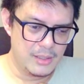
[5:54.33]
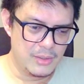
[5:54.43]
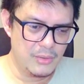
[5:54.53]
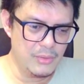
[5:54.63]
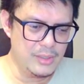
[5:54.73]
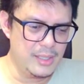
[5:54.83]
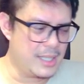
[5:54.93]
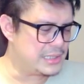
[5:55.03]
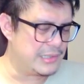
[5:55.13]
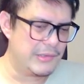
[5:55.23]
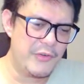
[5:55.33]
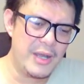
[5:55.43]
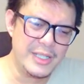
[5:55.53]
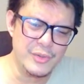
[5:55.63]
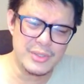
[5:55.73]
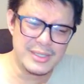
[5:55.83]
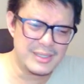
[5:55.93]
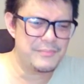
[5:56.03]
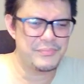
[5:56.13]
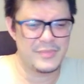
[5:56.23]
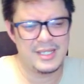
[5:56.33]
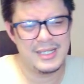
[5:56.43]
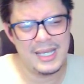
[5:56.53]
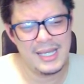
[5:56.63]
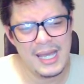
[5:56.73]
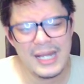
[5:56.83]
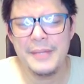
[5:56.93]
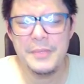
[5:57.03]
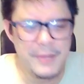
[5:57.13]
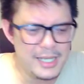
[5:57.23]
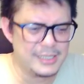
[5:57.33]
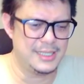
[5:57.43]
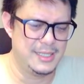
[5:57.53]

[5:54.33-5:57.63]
oh nice vokalnya tuh R&B banget ya